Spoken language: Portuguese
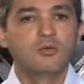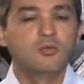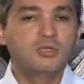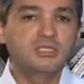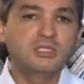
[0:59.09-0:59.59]

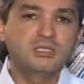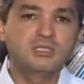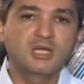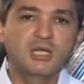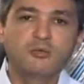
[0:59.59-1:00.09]
Hoje
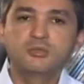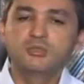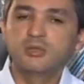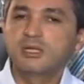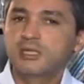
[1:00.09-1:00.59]
já é
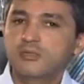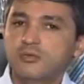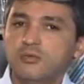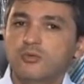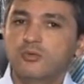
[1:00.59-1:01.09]

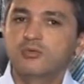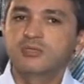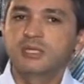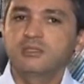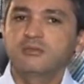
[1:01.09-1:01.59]
obsoleto o
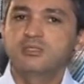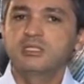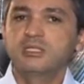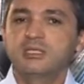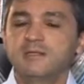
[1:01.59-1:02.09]
conceito de
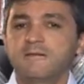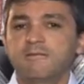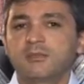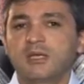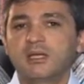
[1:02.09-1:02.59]
que
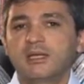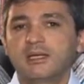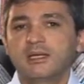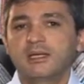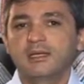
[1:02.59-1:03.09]

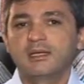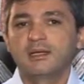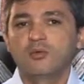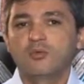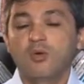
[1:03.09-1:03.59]
é, o